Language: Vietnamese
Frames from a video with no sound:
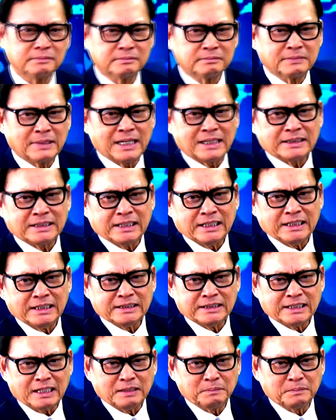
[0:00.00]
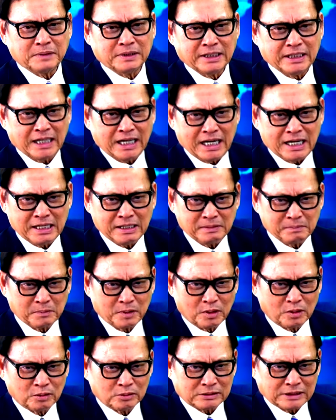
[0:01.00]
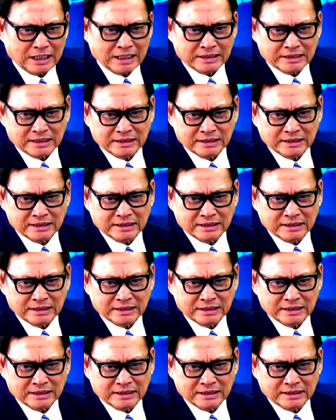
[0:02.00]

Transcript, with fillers: 3 tây tháng 12, Bộ Tài